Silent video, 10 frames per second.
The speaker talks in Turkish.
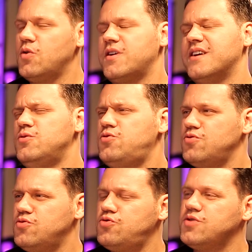Yok, Gol kralı üç,
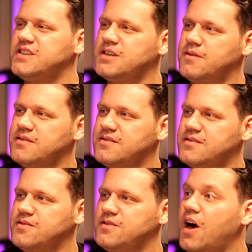olacak diyorum ya. Bak
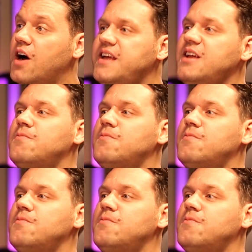çok iddialı konuşuyor.